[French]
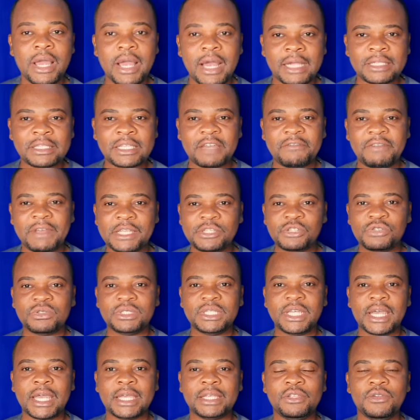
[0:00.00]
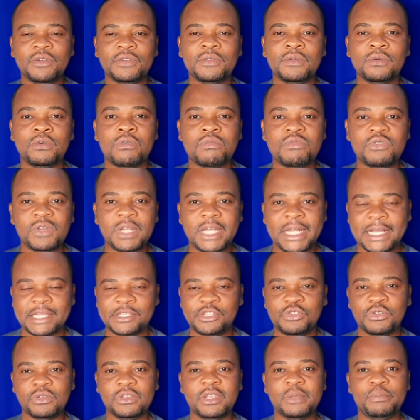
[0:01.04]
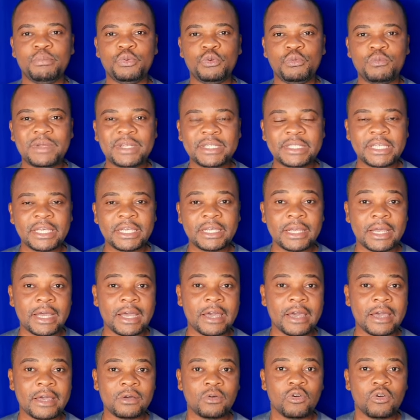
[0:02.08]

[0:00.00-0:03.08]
à travers son directeur de communication, de publier un